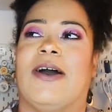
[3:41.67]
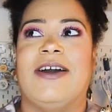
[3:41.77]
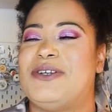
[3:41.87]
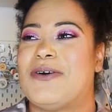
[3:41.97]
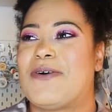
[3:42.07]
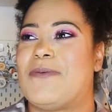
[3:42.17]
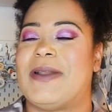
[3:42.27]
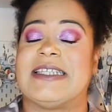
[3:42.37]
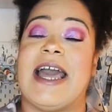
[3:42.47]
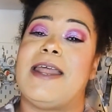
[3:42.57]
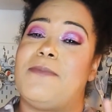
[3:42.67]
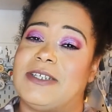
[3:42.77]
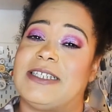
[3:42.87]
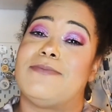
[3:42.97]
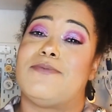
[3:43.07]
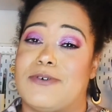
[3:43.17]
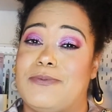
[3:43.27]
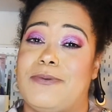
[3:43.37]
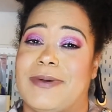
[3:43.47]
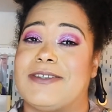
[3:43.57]
Euh, je suis trop complexée. À l'époque, j'étais beaucoup
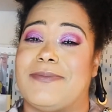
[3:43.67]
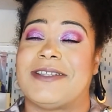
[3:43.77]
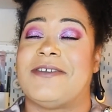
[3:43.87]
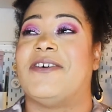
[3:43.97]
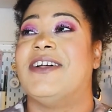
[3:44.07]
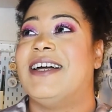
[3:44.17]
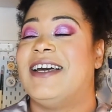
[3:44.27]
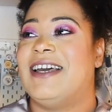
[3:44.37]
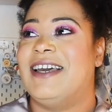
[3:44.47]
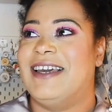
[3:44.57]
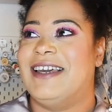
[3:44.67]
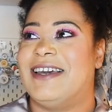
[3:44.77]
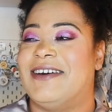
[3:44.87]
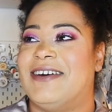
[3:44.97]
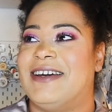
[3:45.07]
plus mince que maintenant. Et,